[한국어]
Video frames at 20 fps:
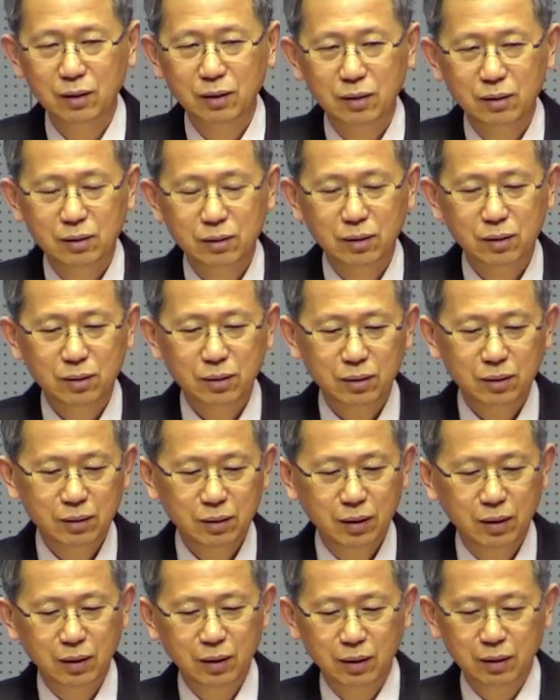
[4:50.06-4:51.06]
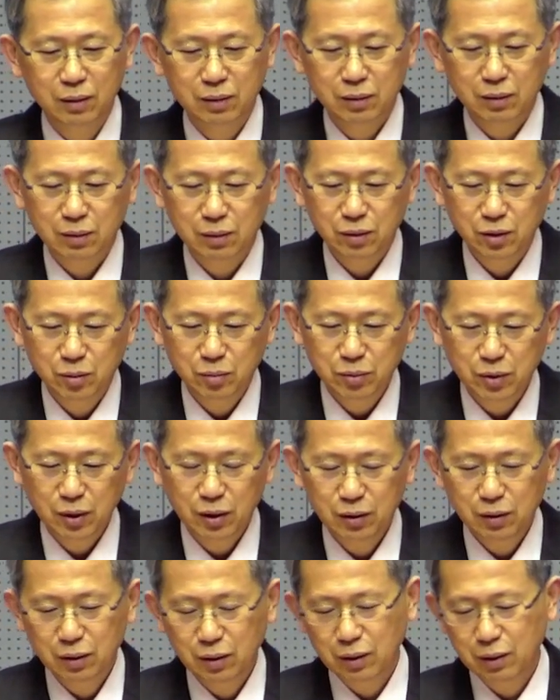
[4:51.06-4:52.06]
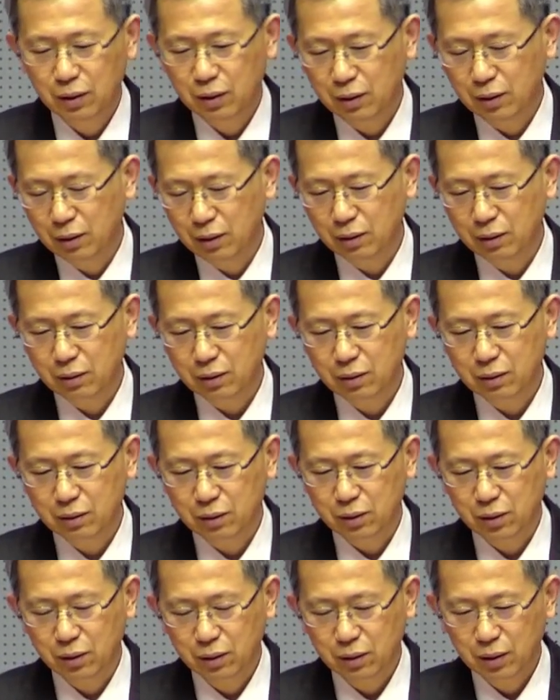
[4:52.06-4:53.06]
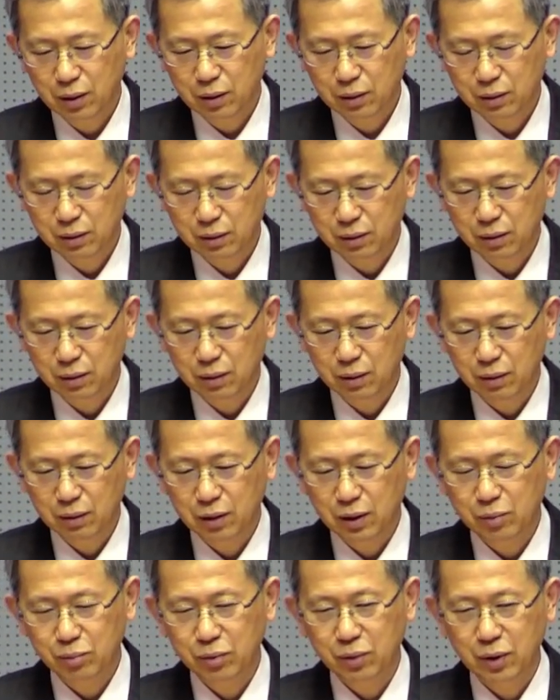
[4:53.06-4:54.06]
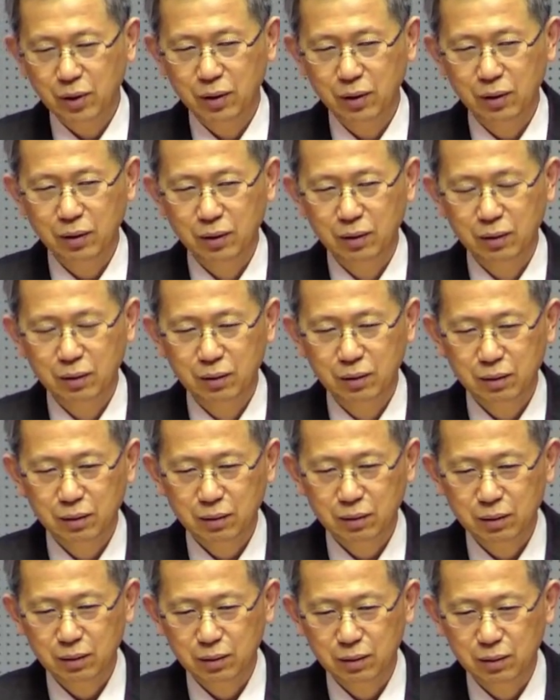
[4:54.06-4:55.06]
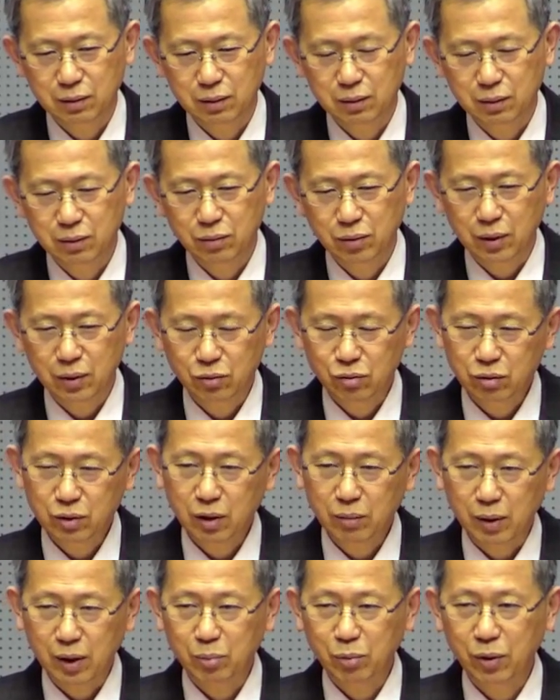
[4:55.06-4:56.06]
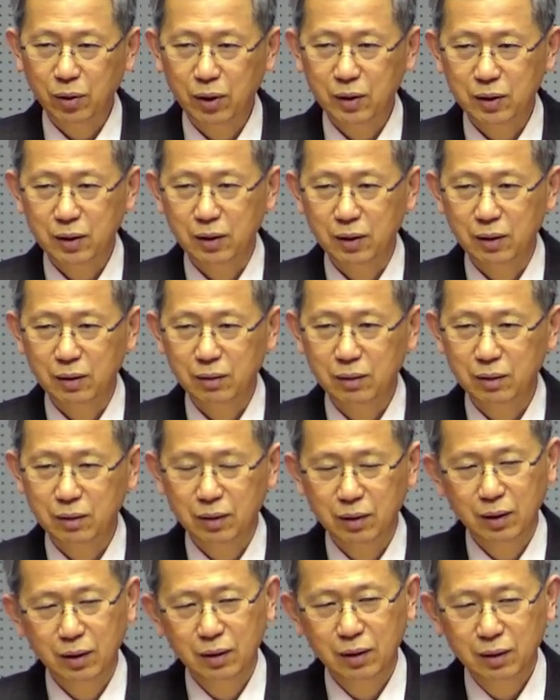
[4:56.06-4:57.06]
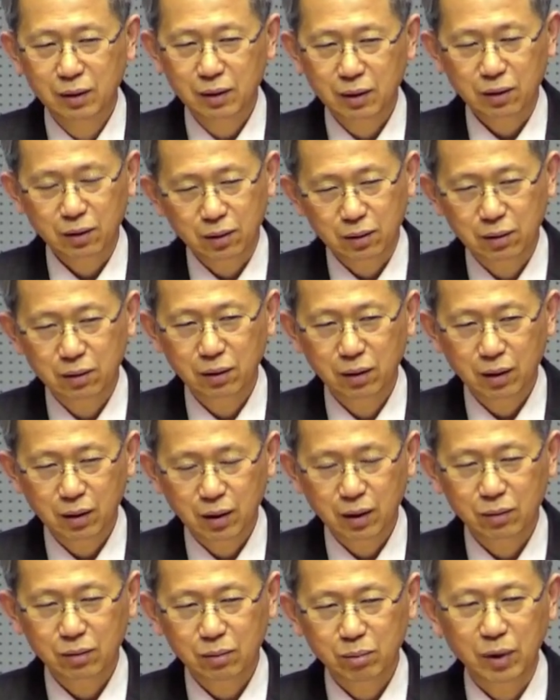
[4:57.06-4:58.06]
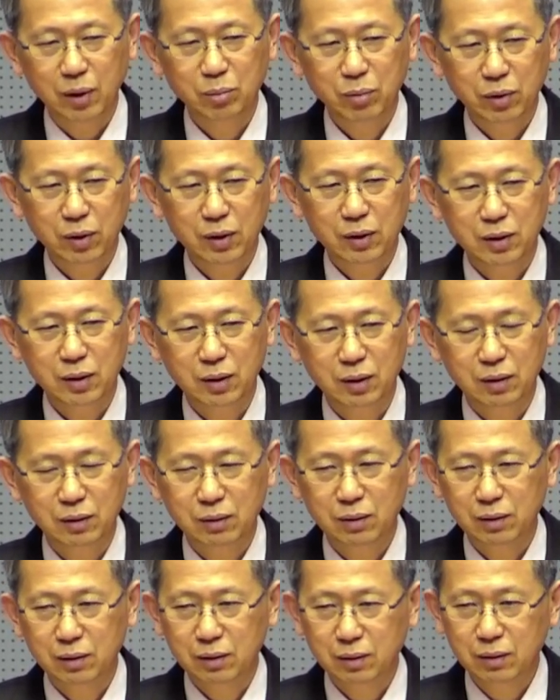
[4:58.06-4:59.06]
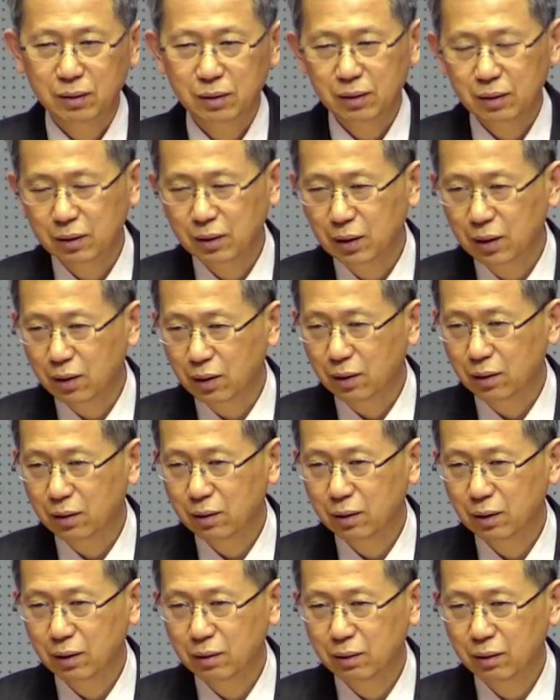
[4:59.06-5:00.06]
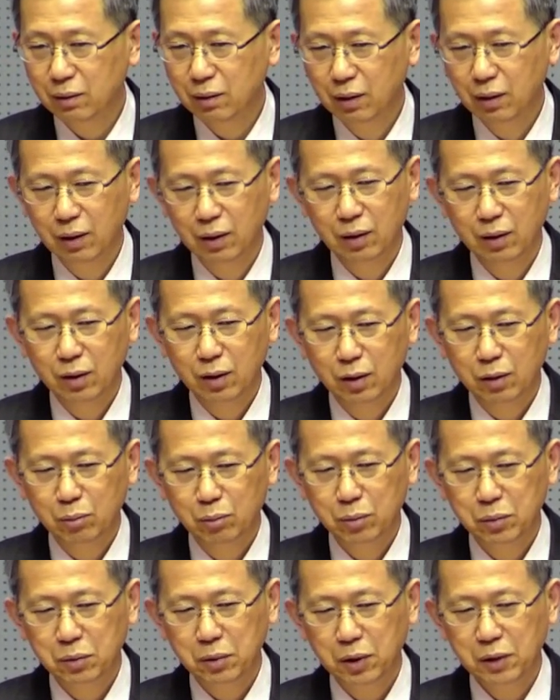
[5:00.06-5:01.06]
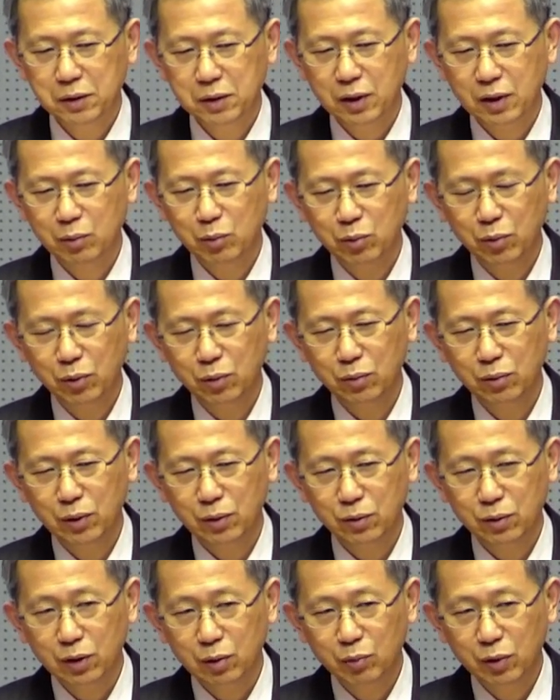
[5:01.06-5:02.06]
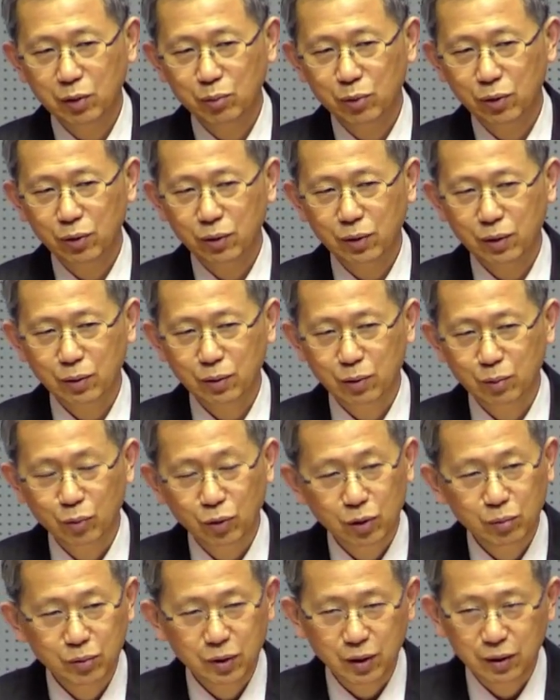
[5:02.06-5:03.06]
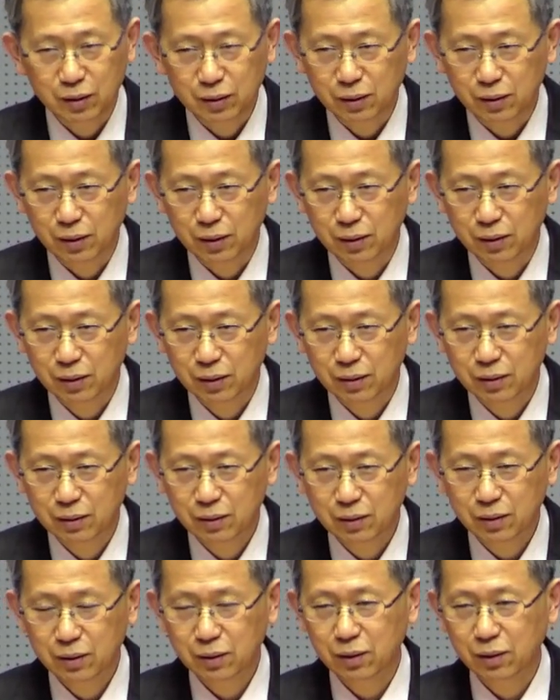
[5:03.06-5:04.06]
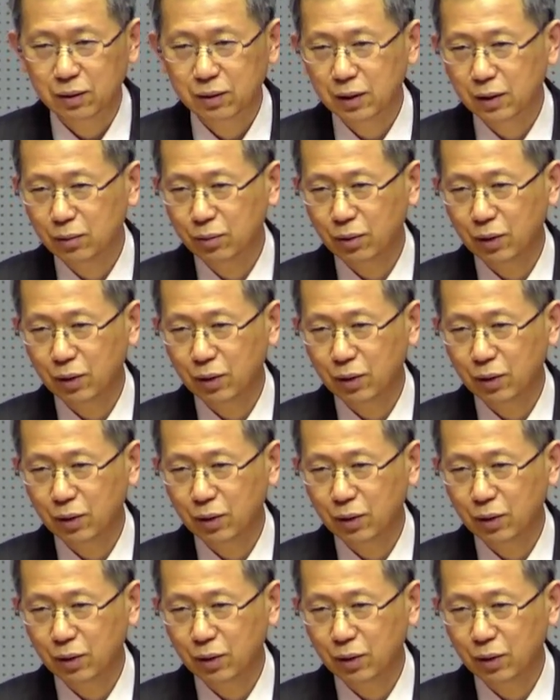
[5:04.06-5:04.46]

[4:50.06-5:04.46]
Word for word: 그래서 24일 어, 날그 성탄 이브에 그 우리가 축가 발표를 했잖아요. 예, 경건회라고 발표를 했잖아요. 그러니까 경건회는 뭐 한 사람이 모여도 되고 열 명이 모여도 되고 모이면 되는 거예요. 그래서 영상으로